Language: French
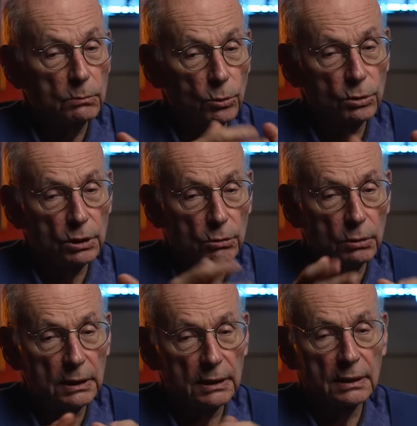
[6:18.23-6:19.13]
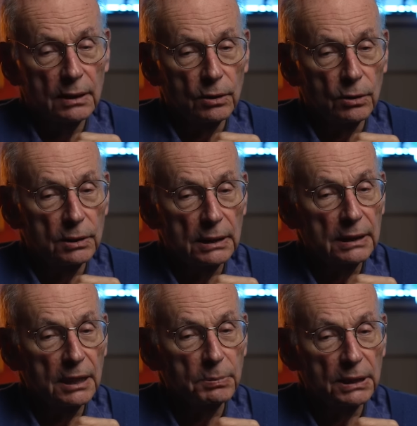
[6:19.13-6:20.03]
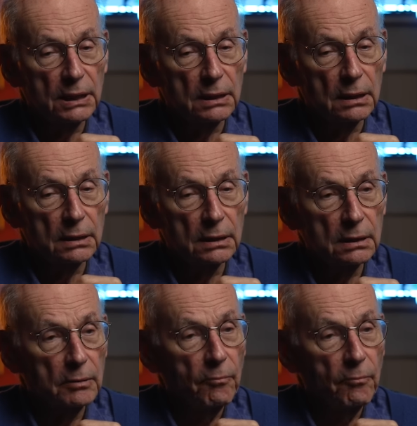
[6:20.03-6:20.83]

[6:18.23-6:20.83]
mon CES, euh, c'était la psychanalyse,